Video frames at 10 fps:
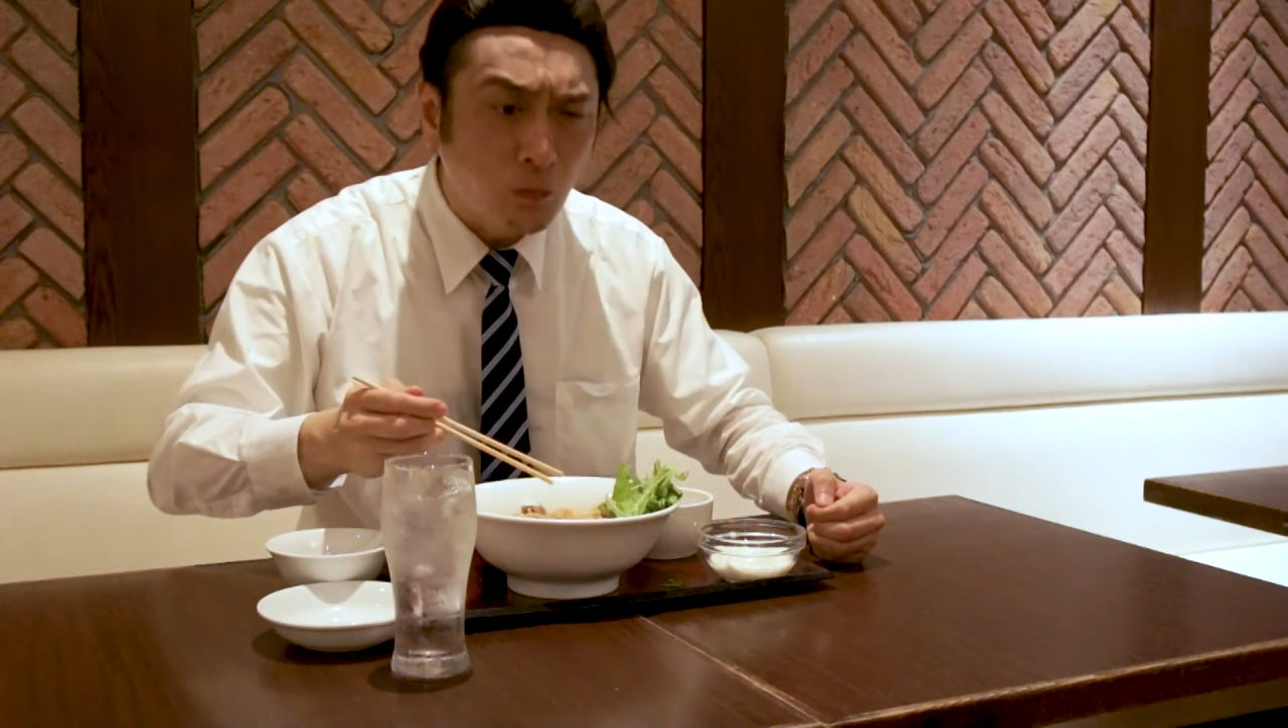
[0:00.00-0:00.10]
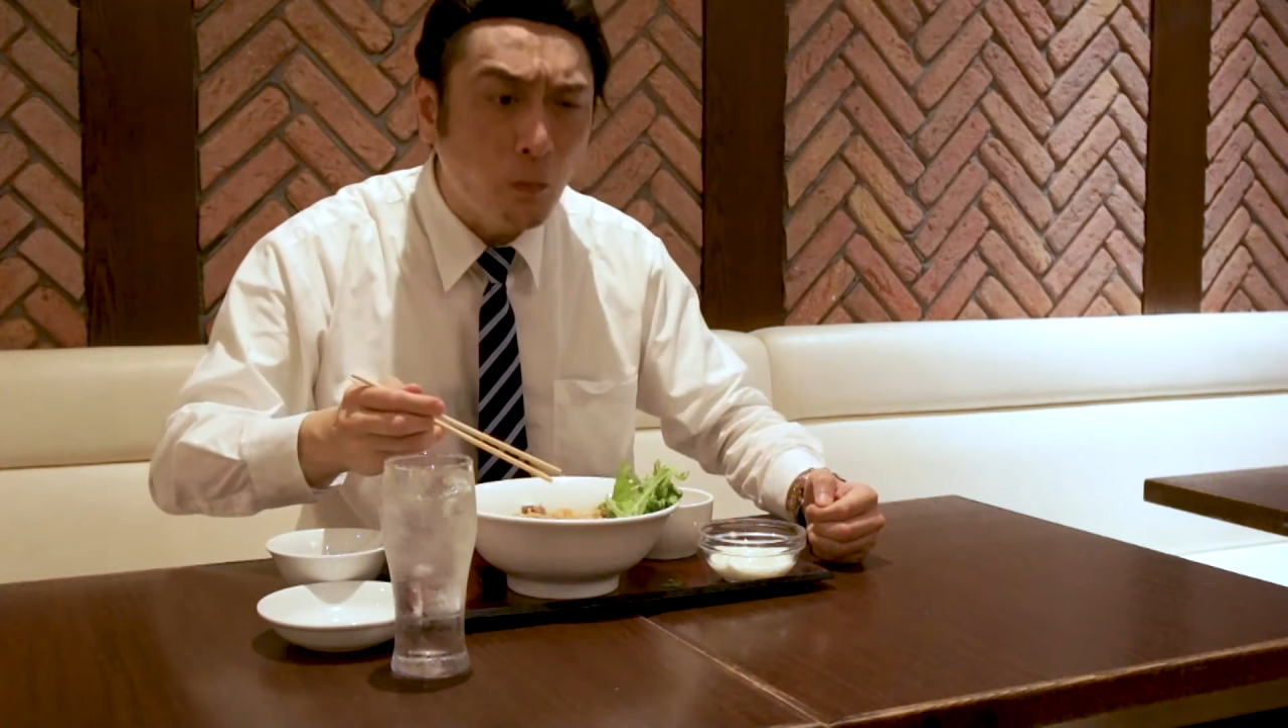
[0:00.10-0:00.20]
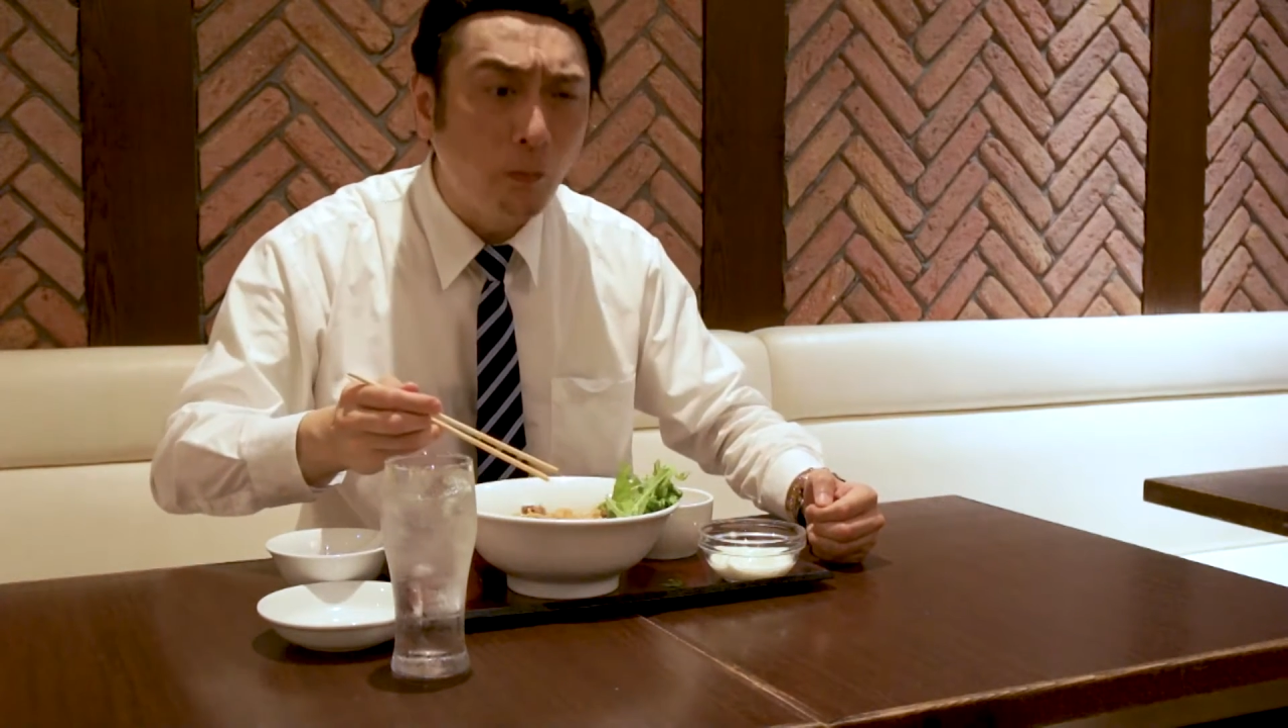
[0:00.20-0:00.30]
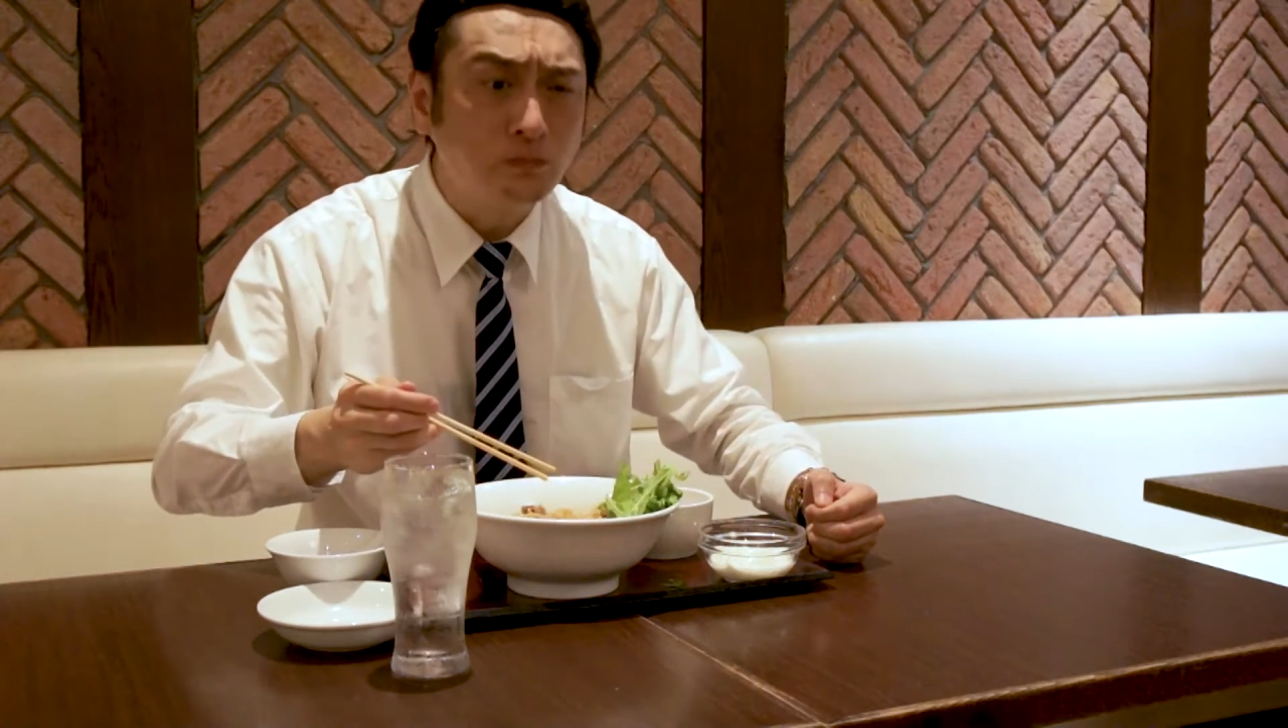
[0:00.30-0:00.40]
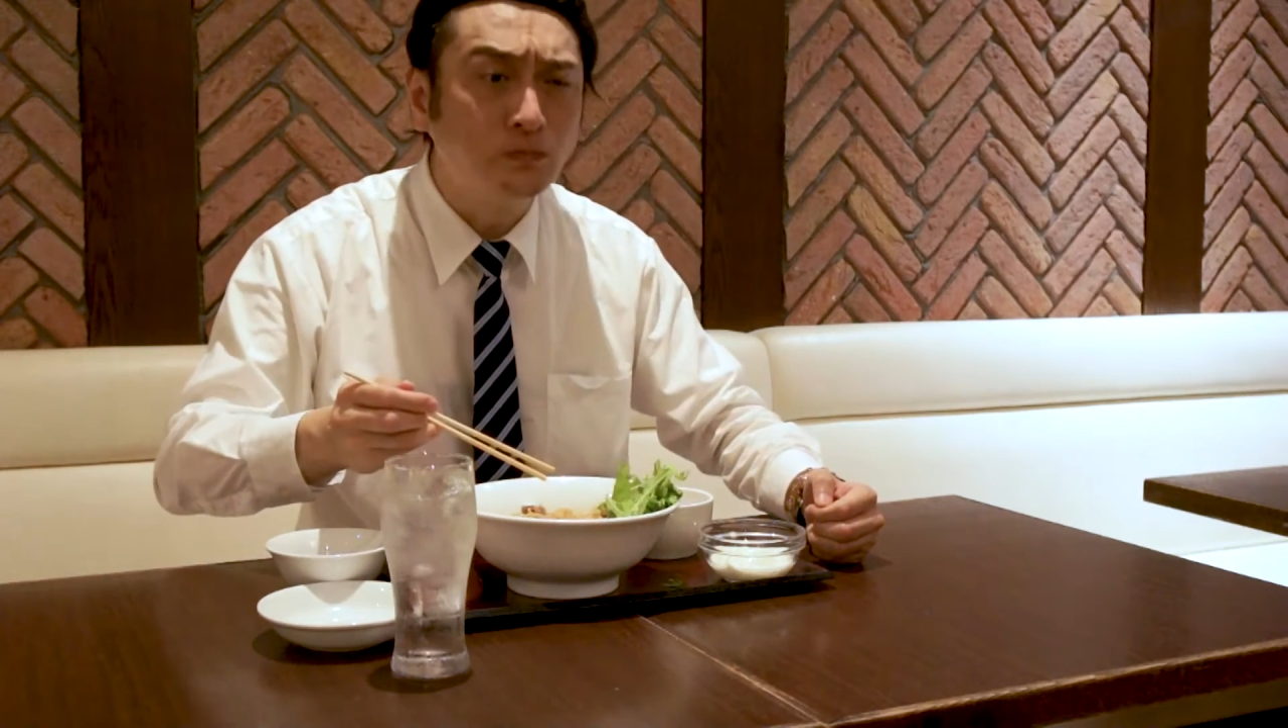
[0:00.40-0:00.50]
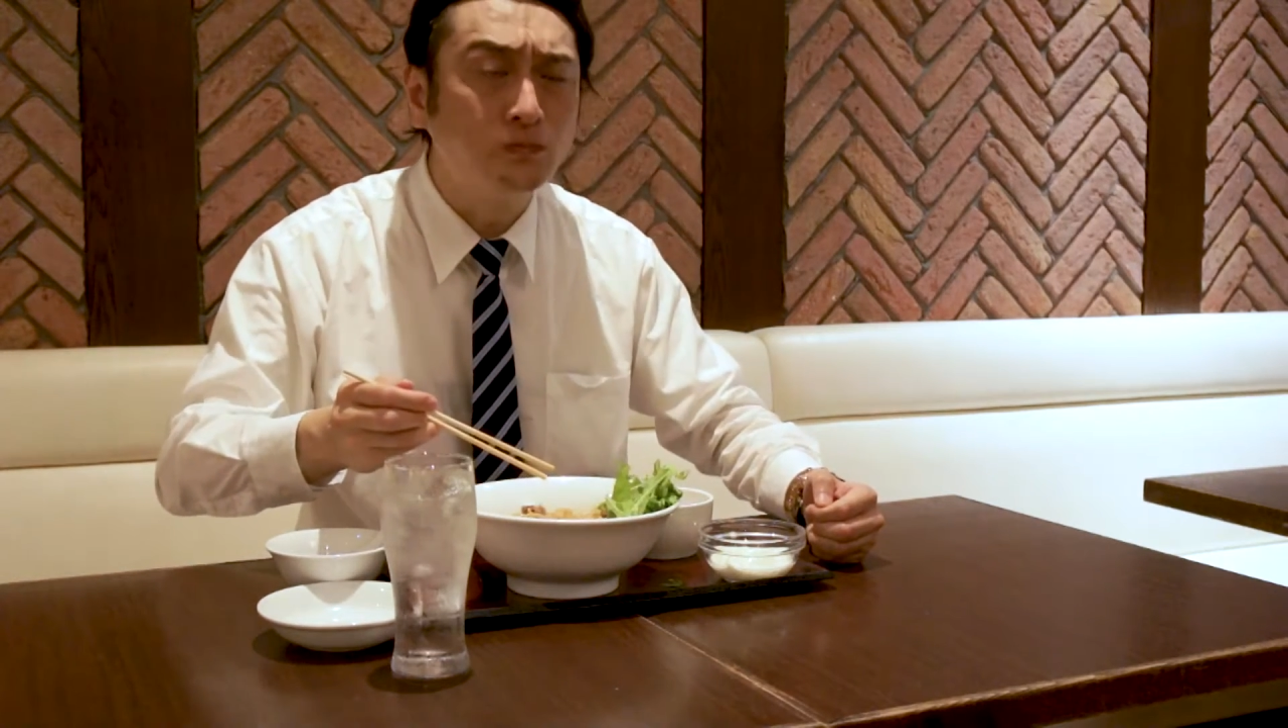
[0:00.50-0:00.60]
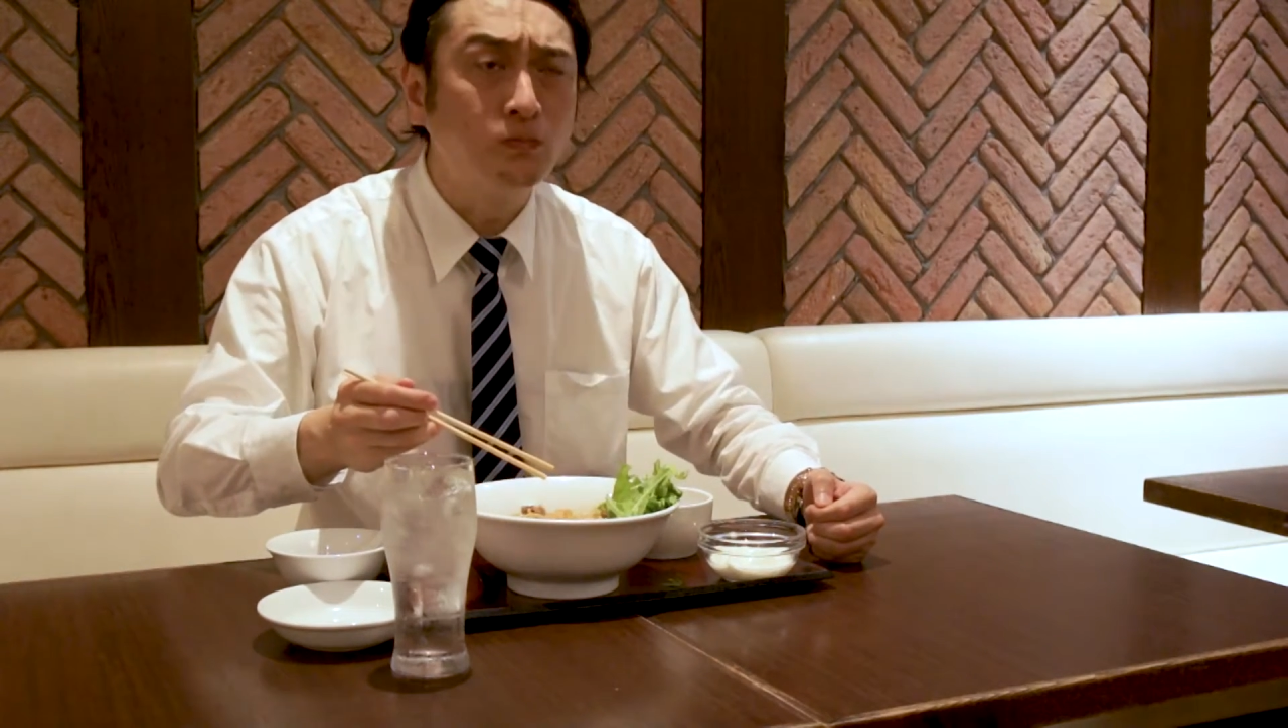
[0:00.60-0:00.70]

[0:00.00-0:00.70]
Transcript: し